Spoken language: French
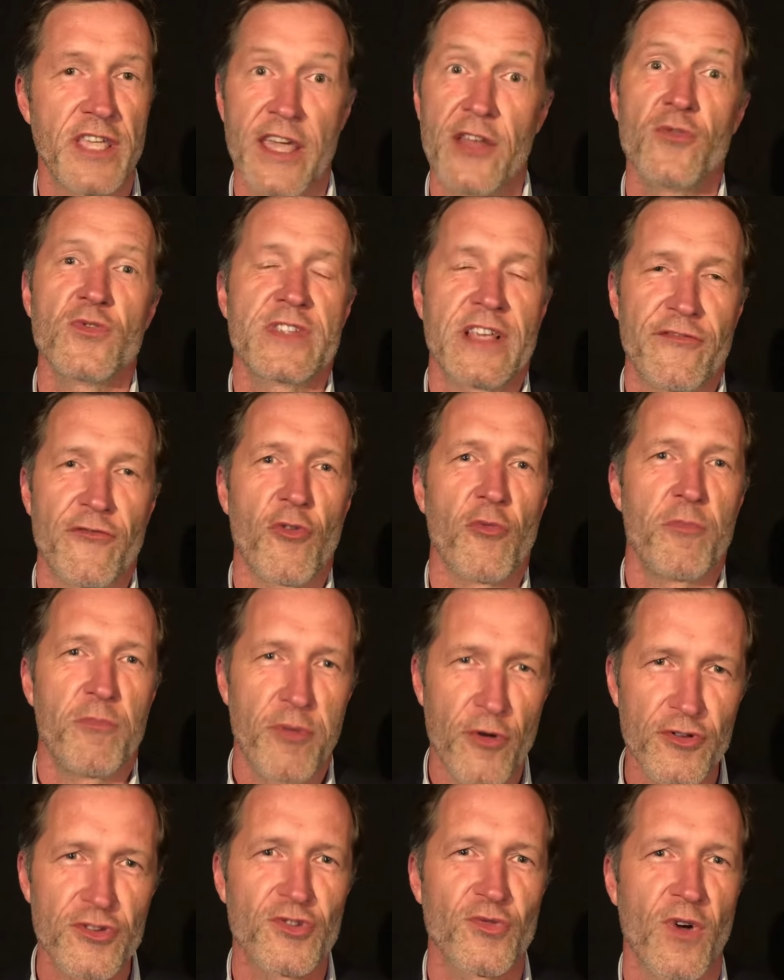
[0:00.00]
Et nous avons
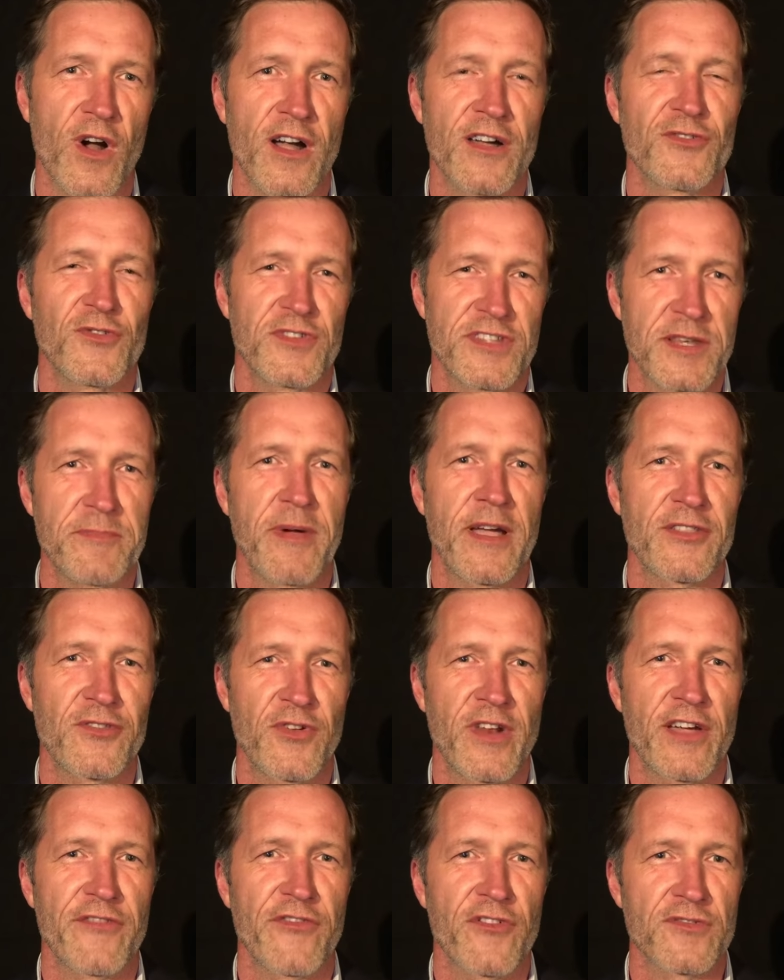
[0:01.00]
besoin de ces
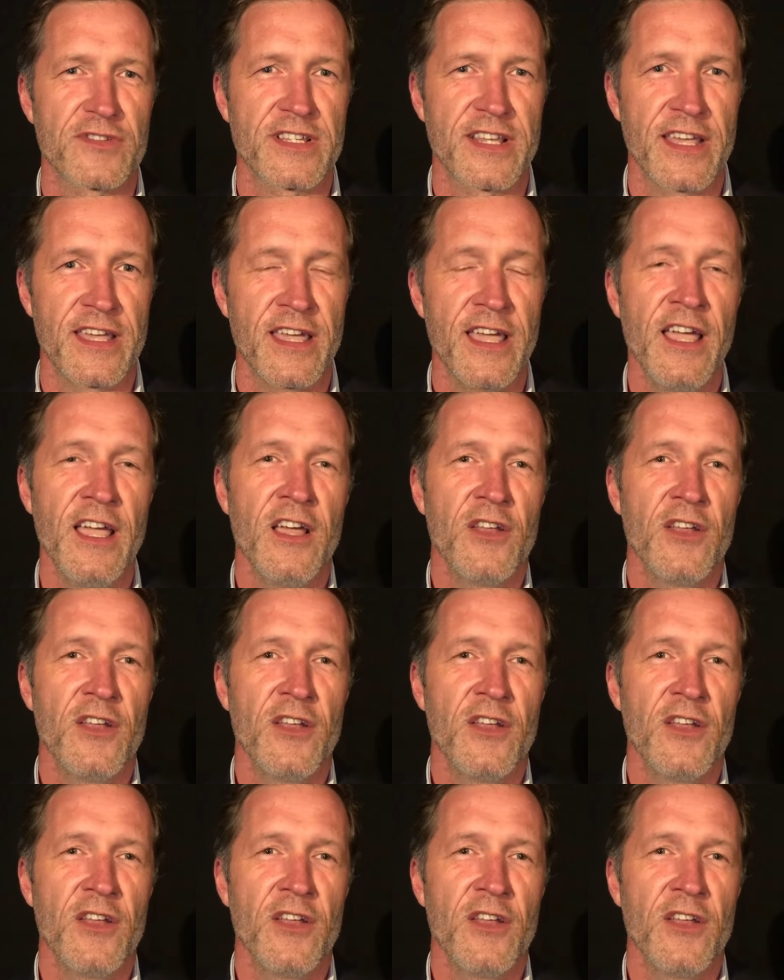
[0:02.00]
partenaires français,